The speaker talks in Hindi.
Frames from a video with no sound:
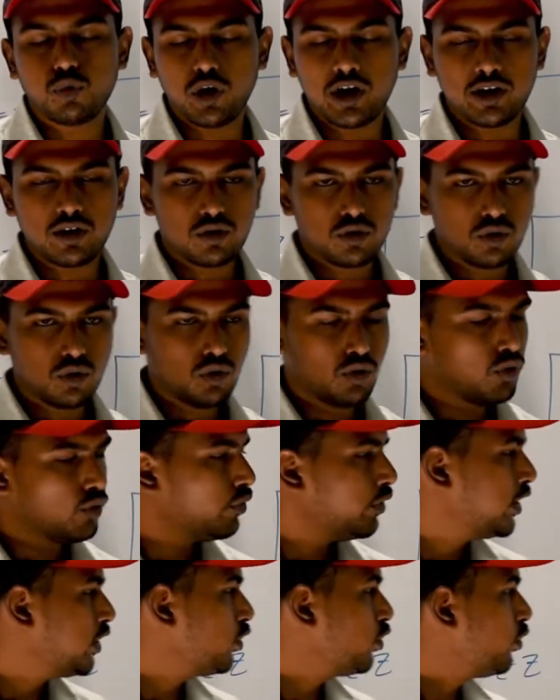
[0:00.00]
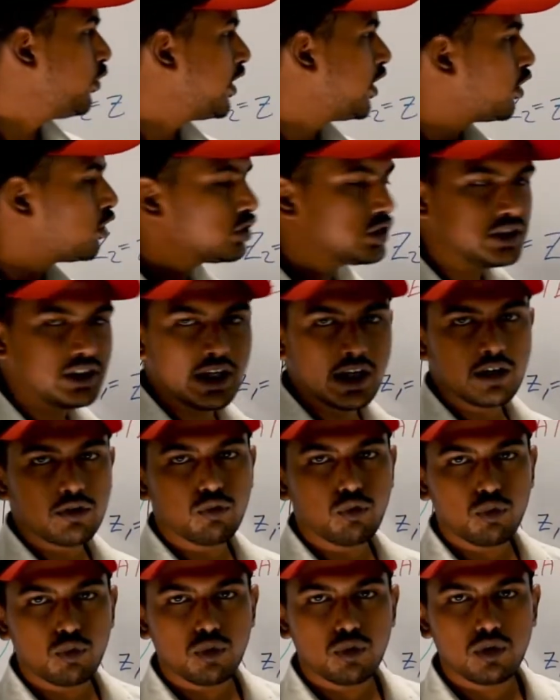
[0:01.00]
पॉइंट V2 velocity
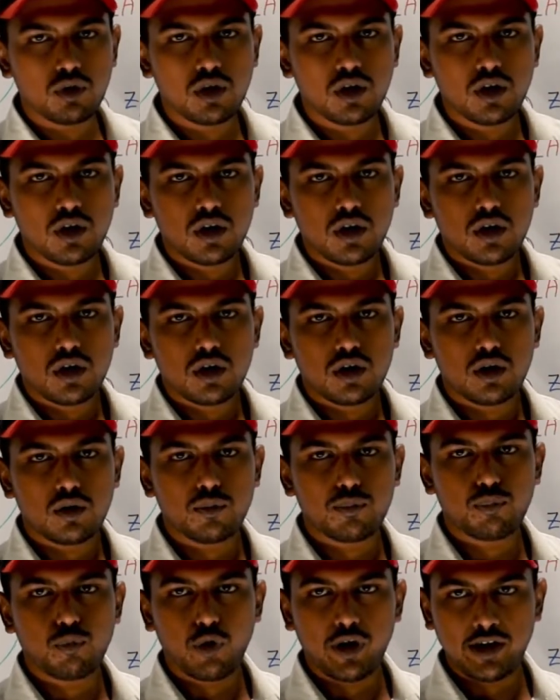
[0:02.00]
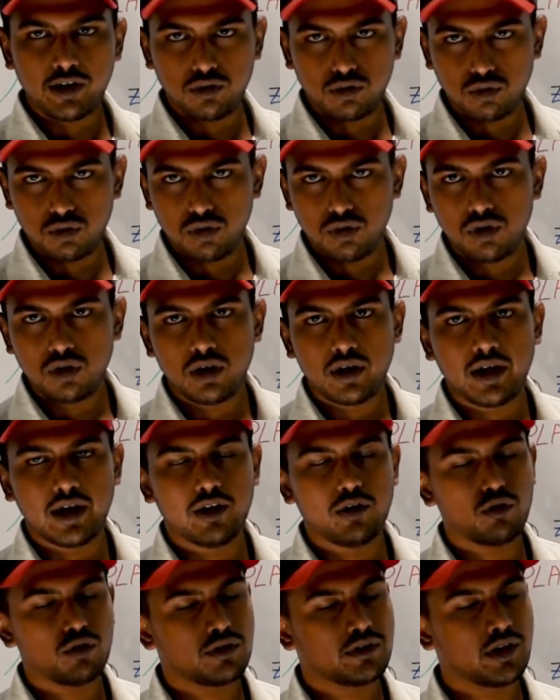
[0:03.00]
at वन
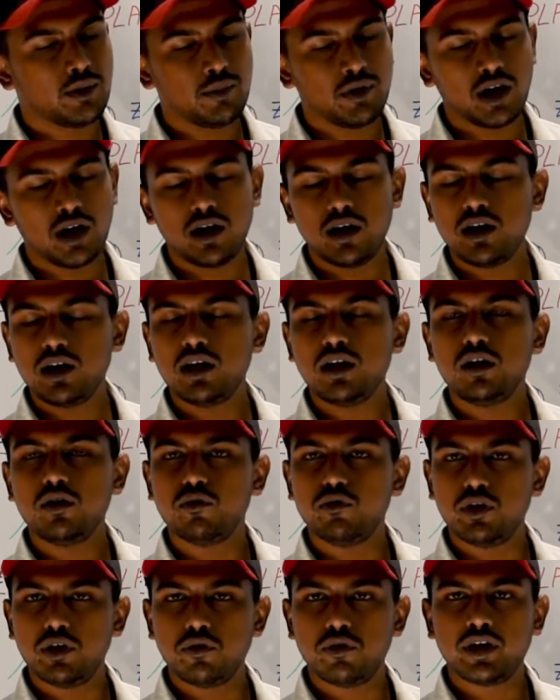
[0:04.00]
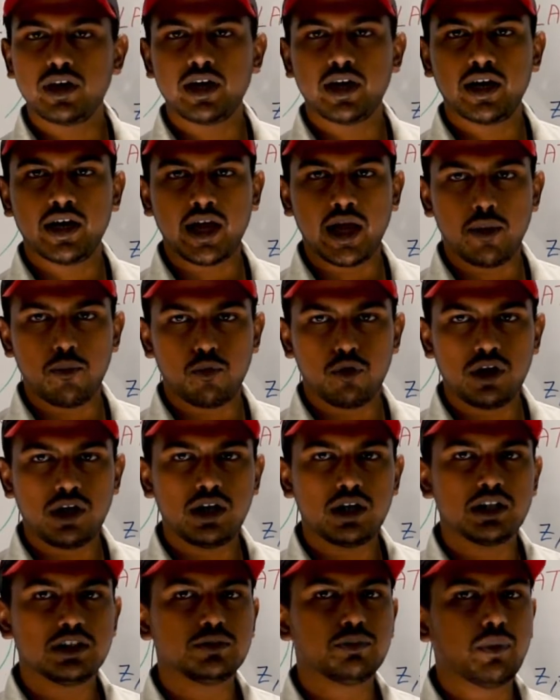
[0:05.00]
Similarly, V1 and
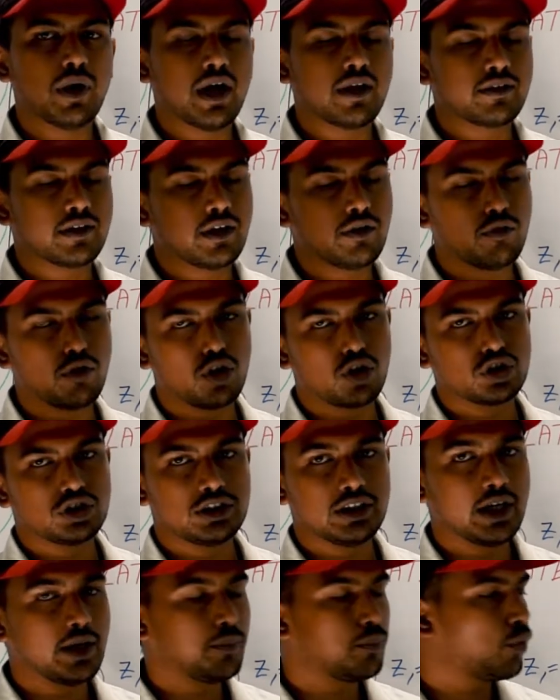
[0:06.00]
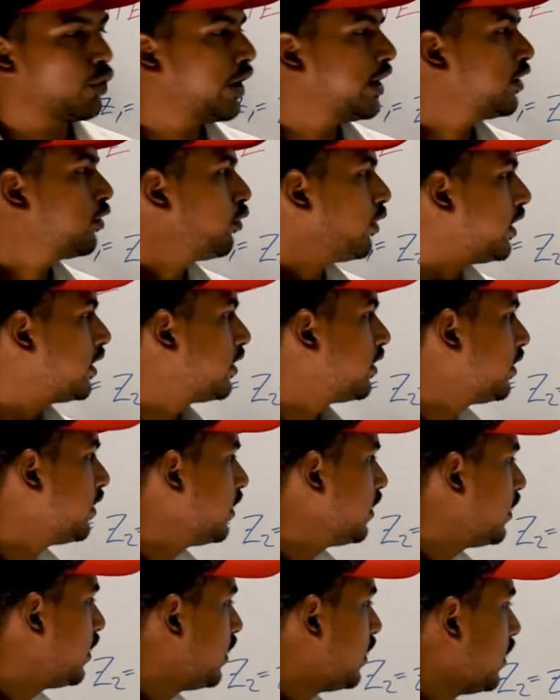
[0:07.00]
M1 is mass and velocity at वन
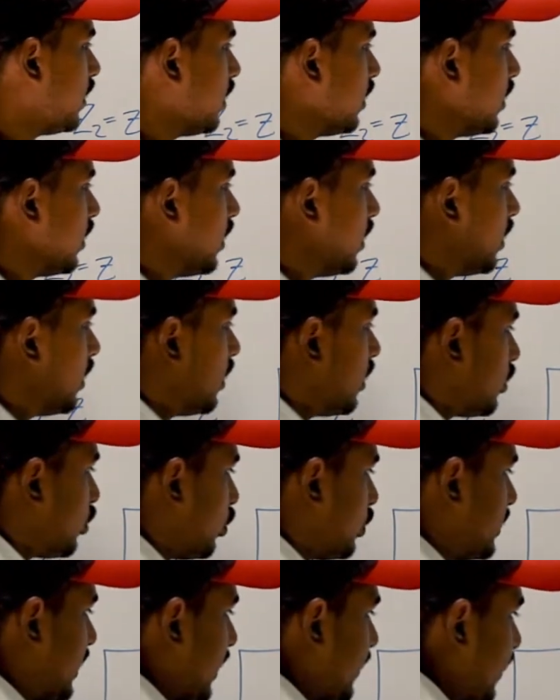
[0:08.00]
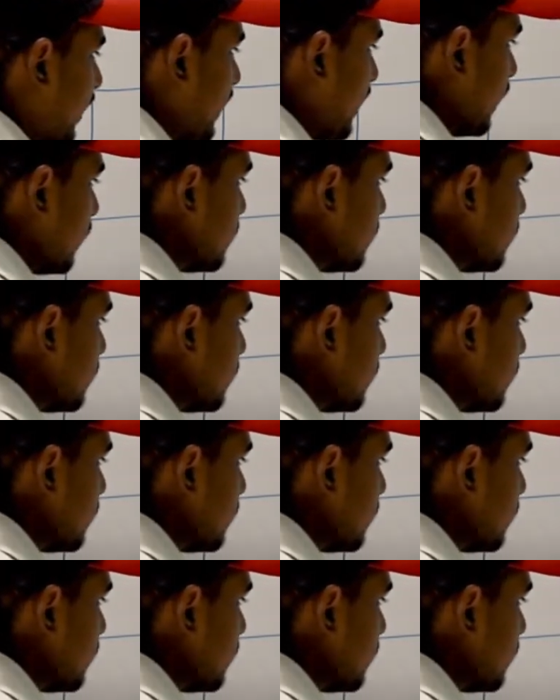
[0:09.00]
तो जैसा कि